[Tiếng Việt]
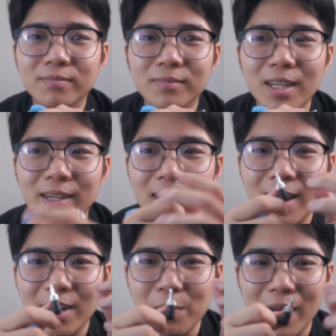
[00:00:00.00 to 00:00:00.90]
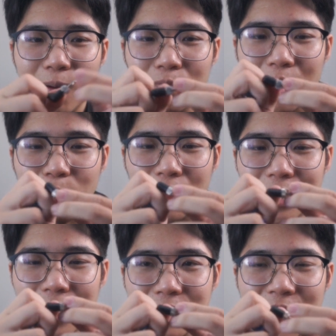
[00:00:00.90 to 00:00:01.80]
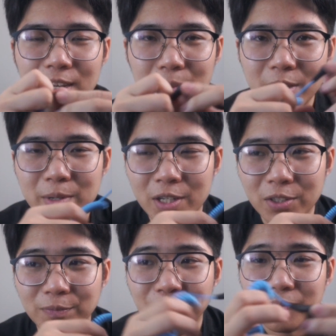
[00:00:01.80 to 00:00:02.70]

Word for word: thành ra là nó bị lỏng mà không thể gắn xài được như bình thường